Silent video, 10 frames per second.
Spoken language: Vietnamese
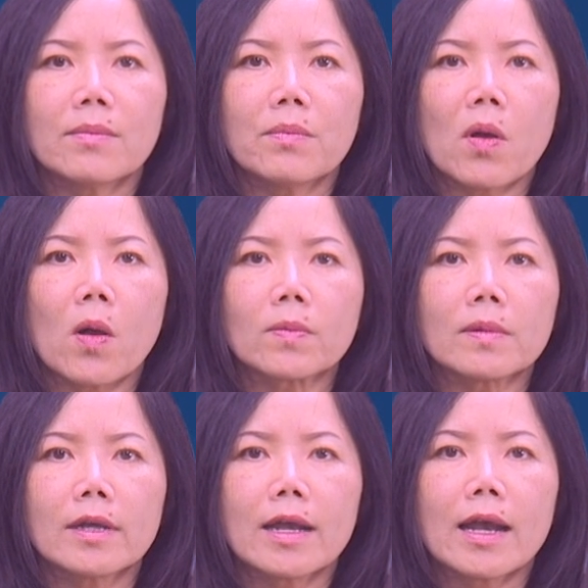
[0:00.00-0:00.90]

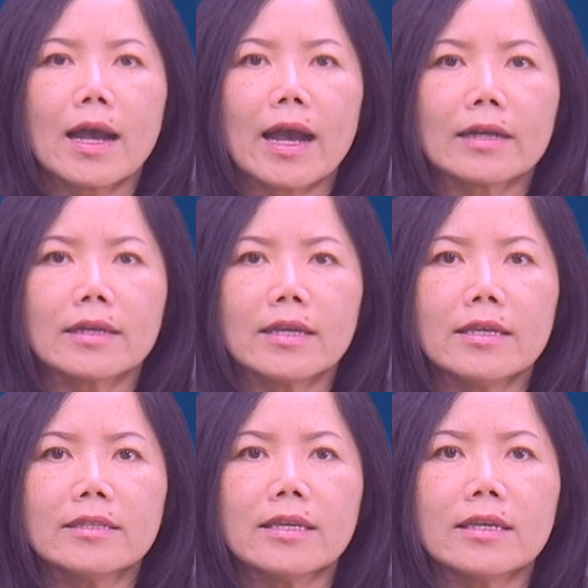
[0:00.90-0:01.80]
Một, hạng ý
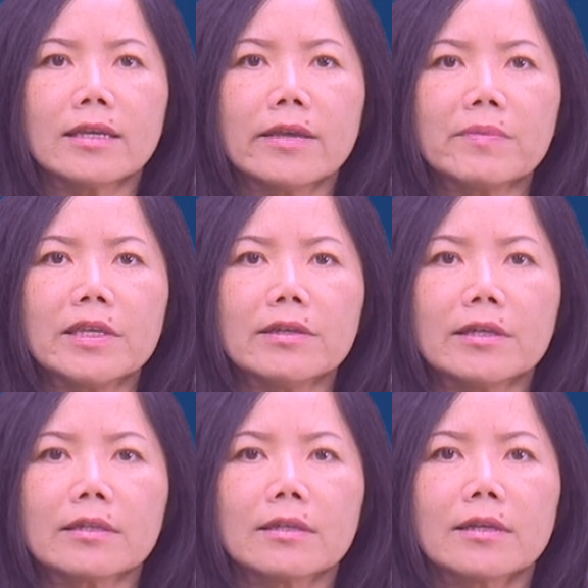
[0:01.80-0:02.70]
chí khiếp
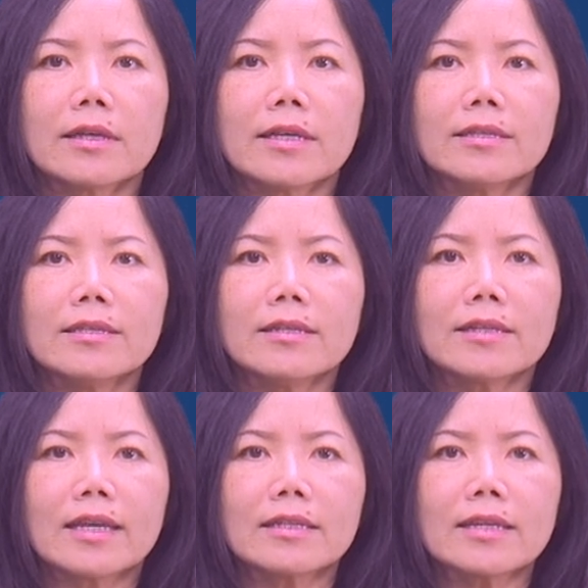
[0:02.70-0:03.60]
nhược, chưa
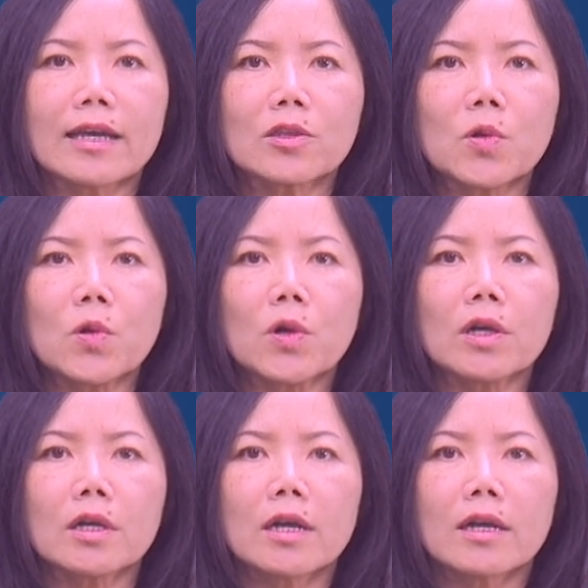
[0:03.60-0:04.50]
đánh đã thua,
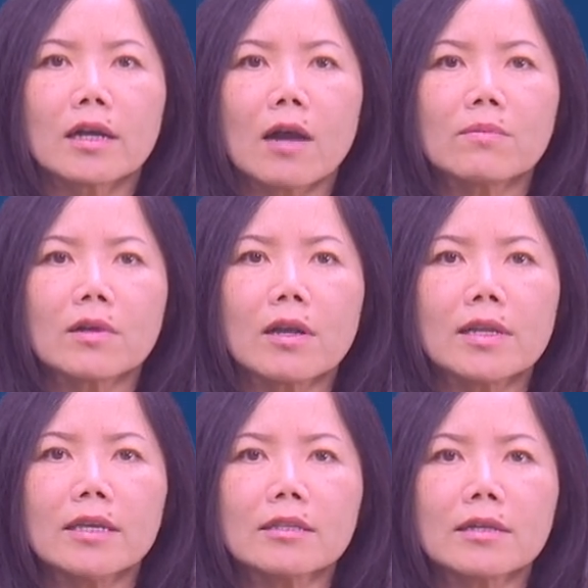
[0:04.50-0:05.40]
không có
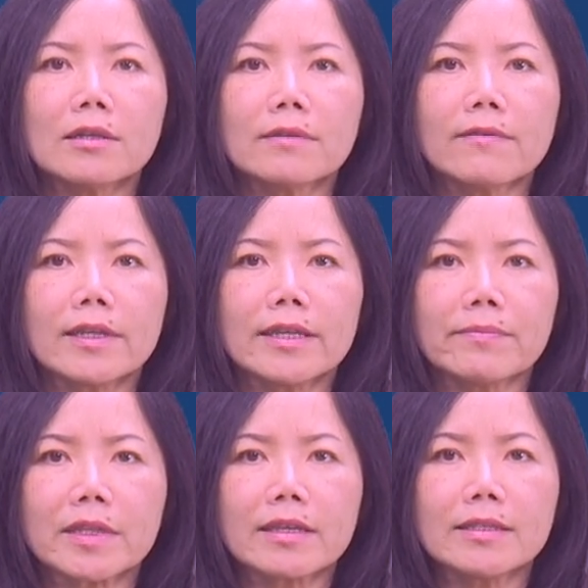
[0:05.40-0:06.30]
lý tưởng và
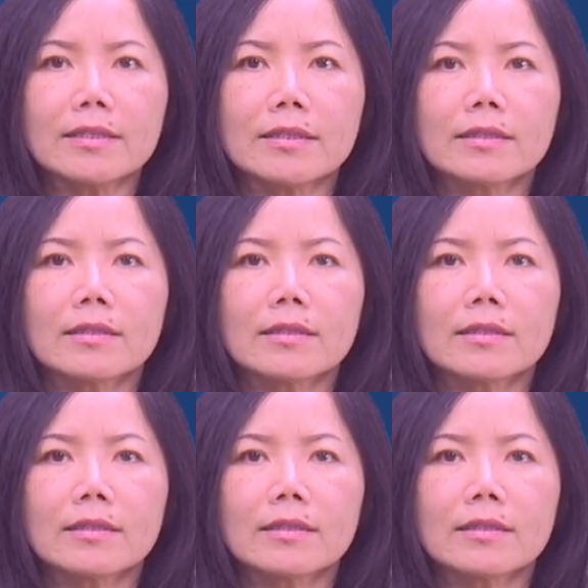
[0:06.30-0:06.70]
niềm tin.